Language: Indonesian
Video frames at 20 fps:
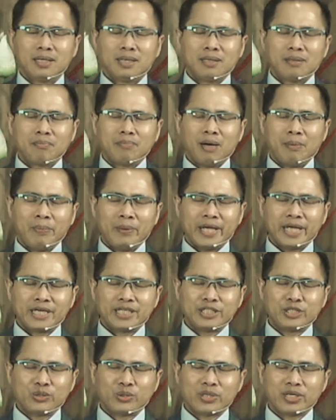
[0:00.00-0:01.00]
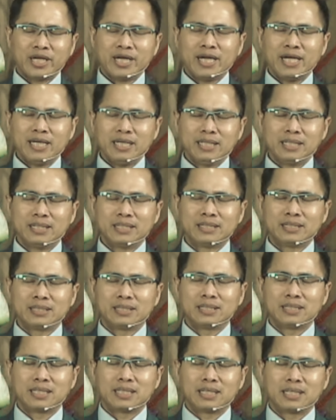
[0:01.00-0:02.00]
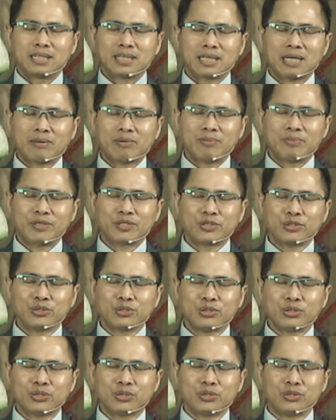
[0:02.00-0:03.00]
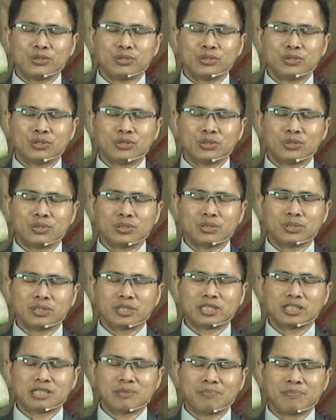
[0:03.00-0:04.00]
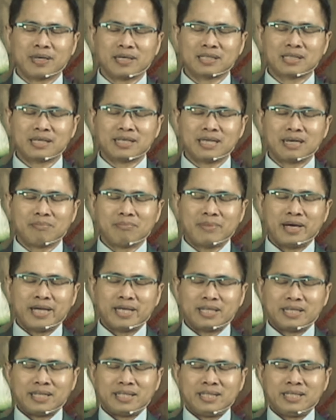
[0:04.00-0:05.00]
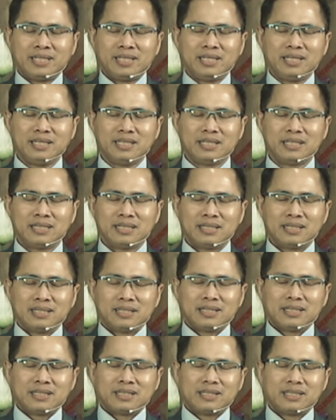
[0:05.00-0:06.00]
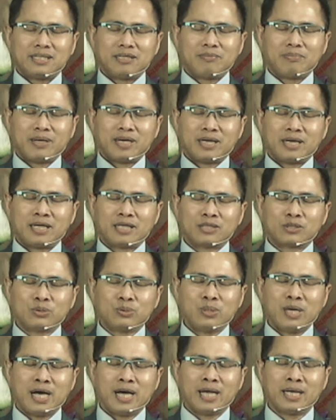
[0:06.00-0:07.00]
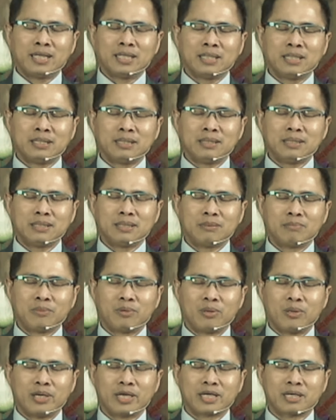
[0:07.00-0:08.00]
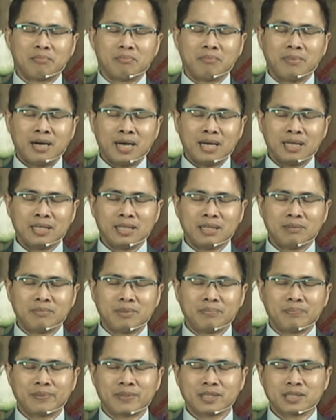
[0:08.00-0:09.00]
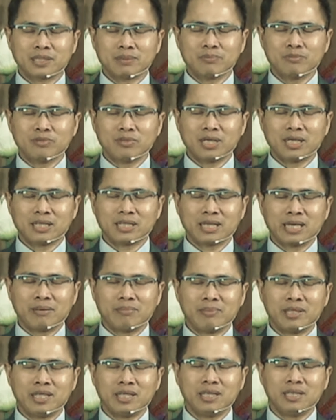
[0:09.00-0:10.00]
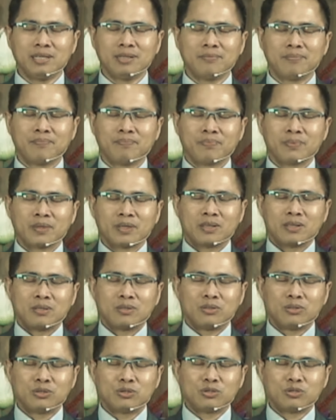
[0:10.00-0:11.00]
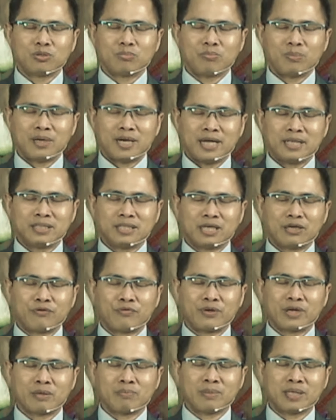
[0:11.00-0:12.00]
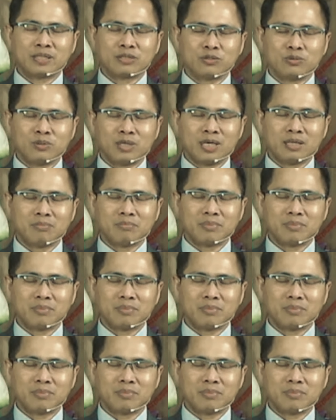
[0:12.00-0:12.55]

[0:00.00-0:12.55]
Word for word: Bapak yang di surga, kami bersyukur untuk kesempatan yang baik ini, di mana Tuhan boleh kembali mempertemukan kami untuk belajar firman Tuhan